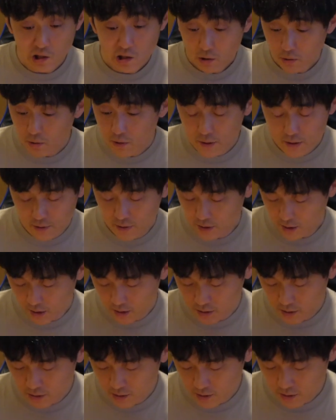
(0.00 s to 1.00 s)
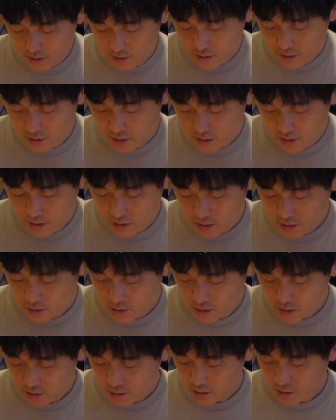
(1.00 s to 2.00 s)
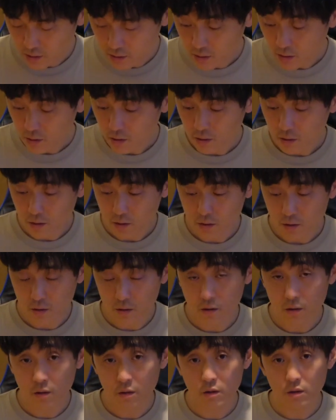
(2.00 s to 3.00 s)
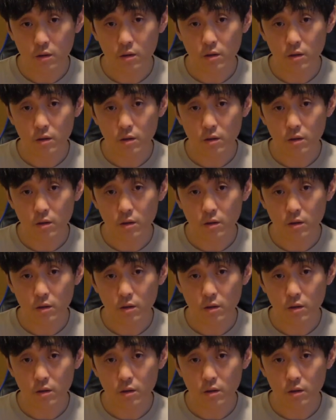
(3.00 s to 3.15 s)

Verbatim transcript: これは水性ああれじゃないです